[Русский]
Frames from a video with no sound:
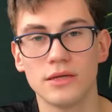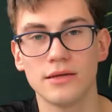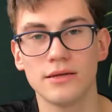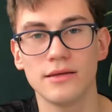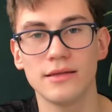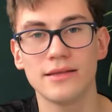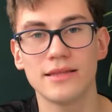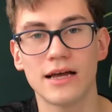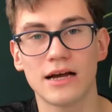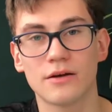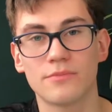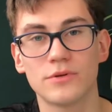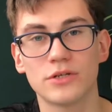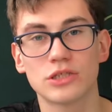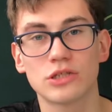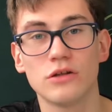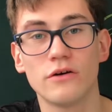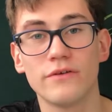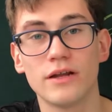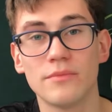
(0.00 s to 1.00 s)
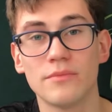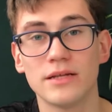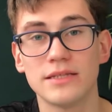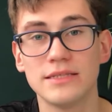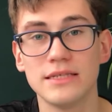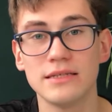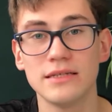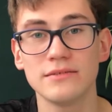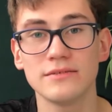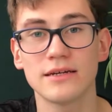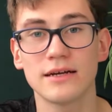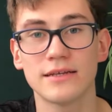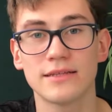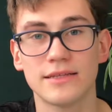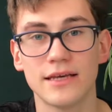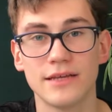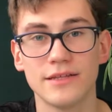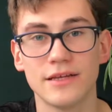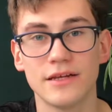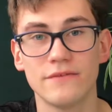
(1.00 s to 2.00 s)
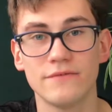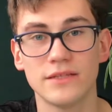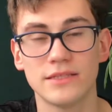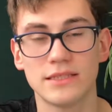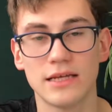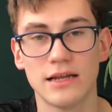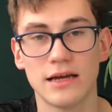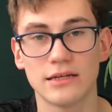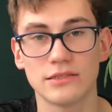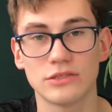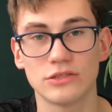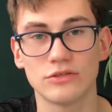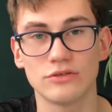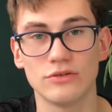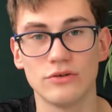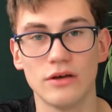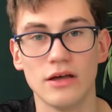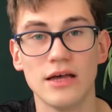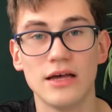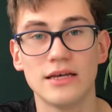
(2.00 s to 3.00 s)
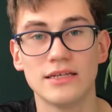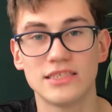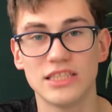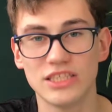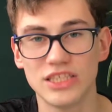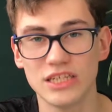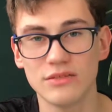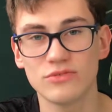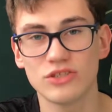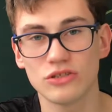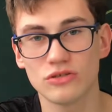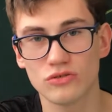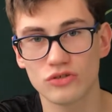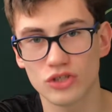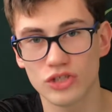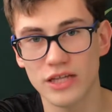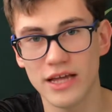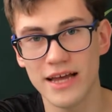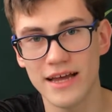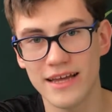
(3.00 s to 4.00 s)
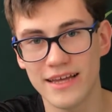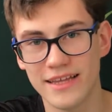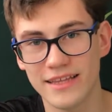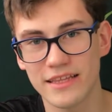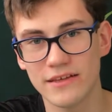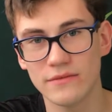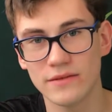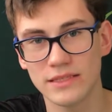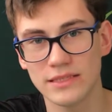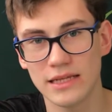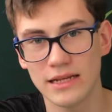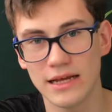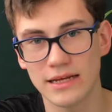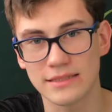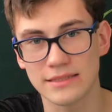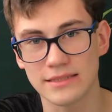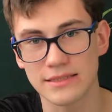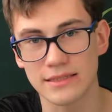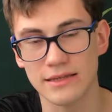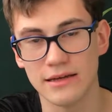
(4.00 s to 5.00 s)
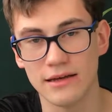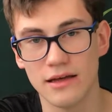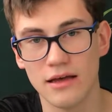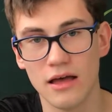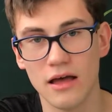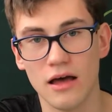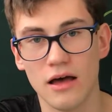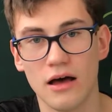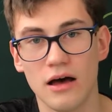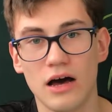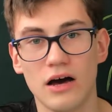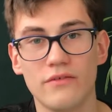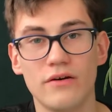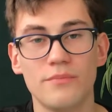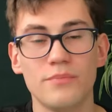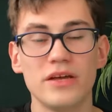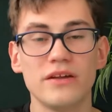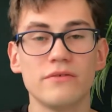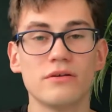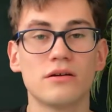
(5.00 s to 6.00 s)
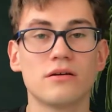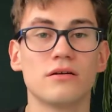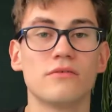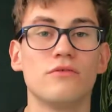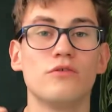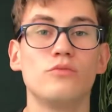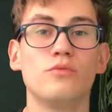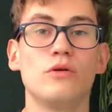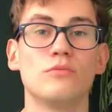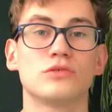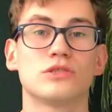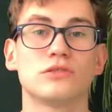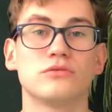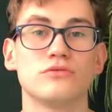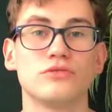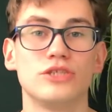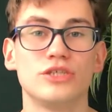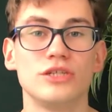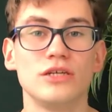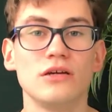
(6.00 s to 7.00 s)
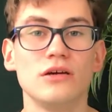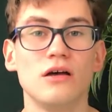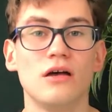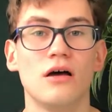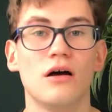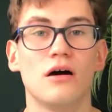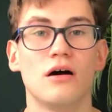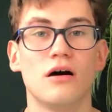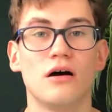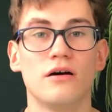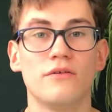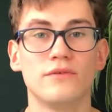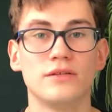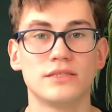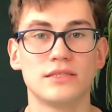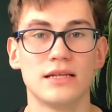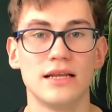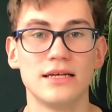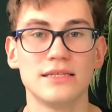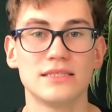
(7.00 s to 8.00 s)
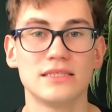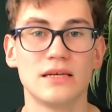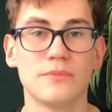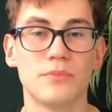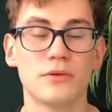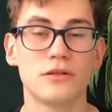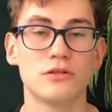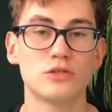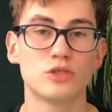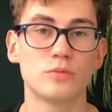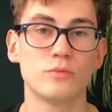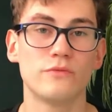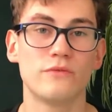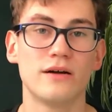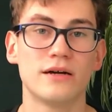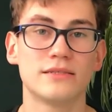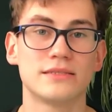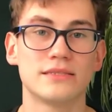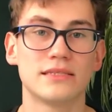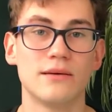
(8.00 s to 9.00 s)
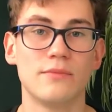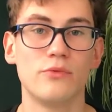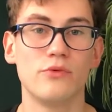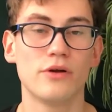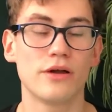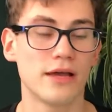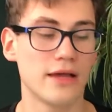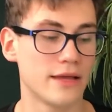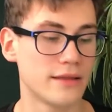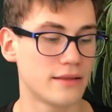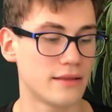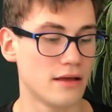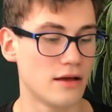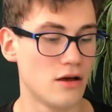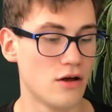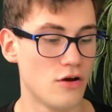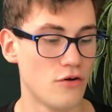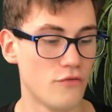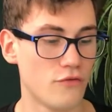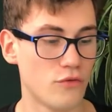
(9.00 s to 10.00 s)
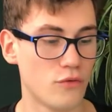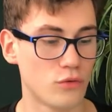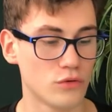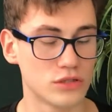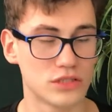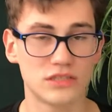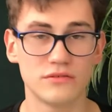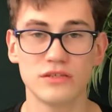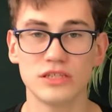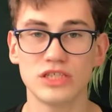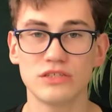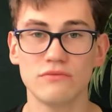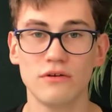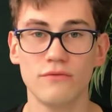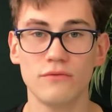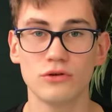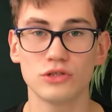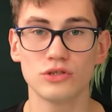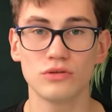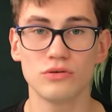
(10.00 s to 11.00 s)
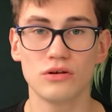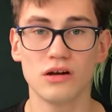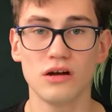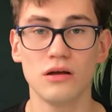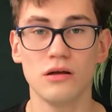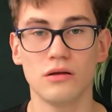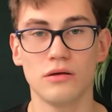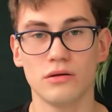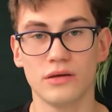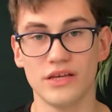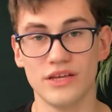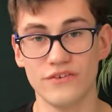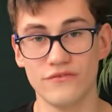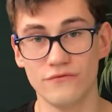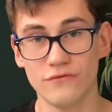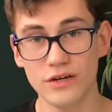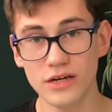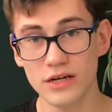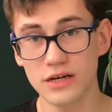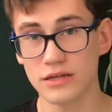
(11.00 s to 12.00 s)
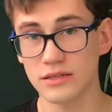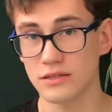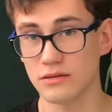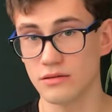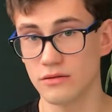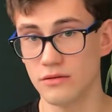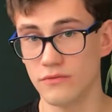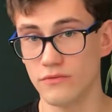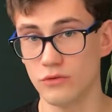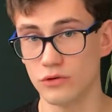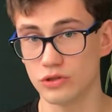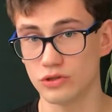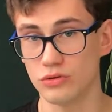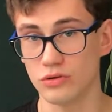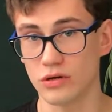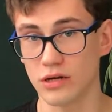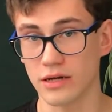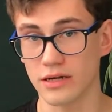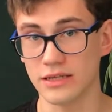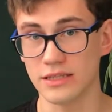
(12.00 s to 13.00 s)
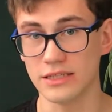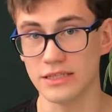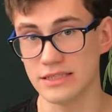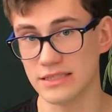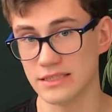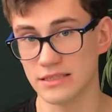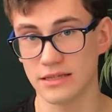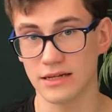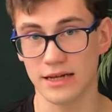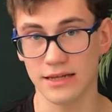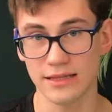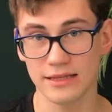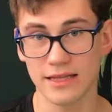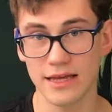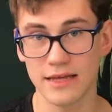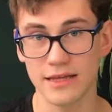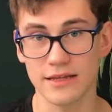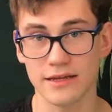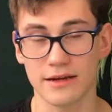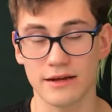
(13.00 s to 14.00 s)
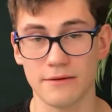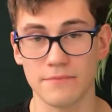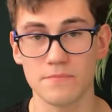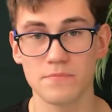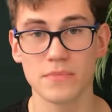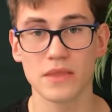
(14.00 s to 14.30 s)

Итак, пришло время делать в контейнере вентиляцию. Зачем же нужна эта вентиляция? А, во-первых, в любом случае а, вентиляция подразумевает собой это вход свежего воздуха и выход воздуха из контейнера.